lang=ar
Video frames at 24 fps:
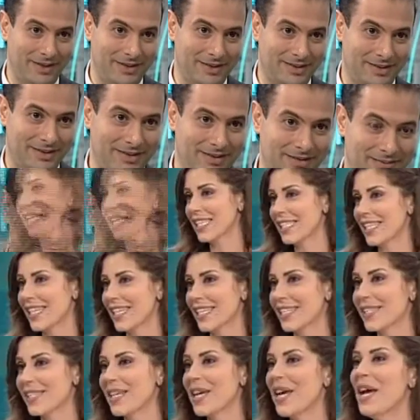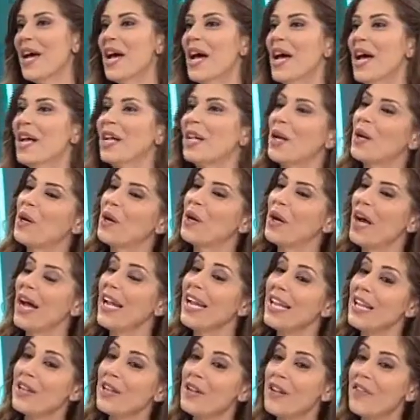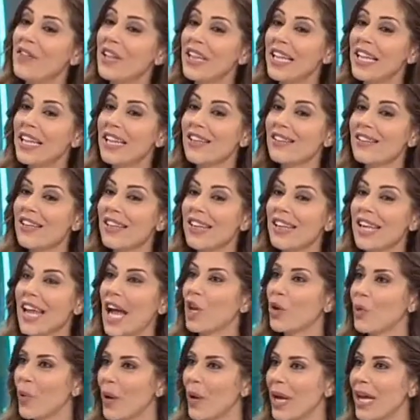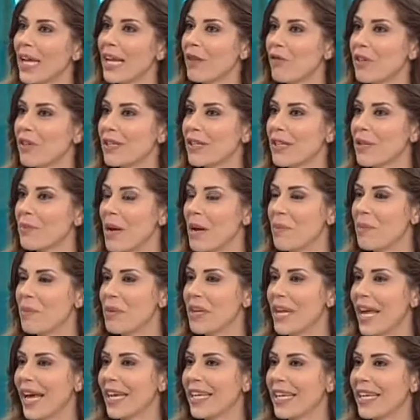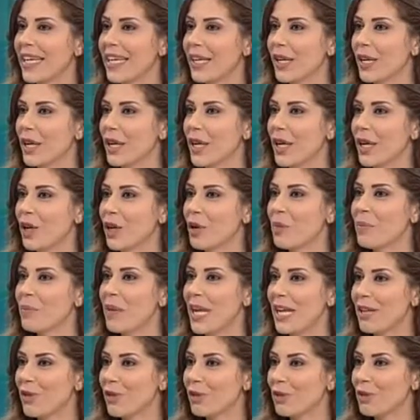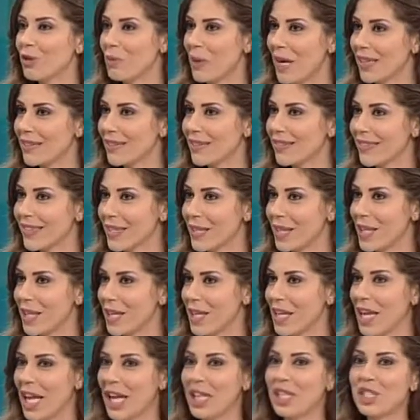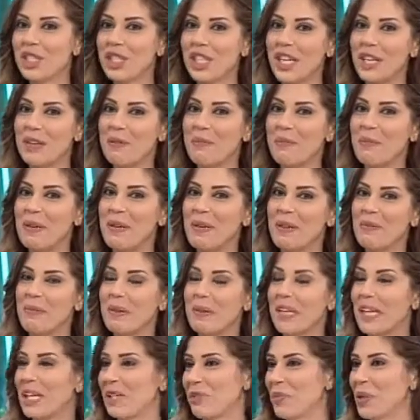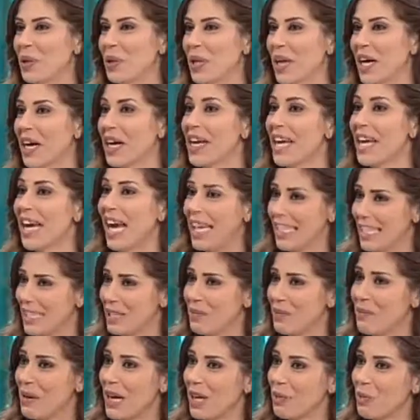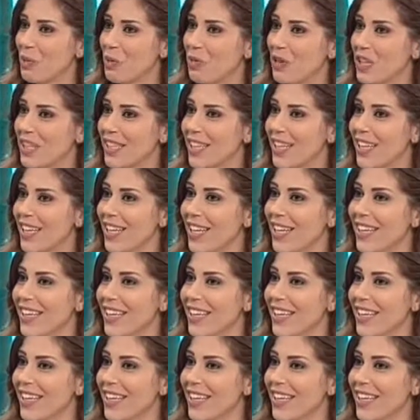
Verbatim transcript: اكيد هي الاساس انا اللي لفت لي نظري عنوان الفصل ما قبل الاخير آه، لوملات اوتومات آه، العجه بالبندوره هذا إيه. طبقك المفضل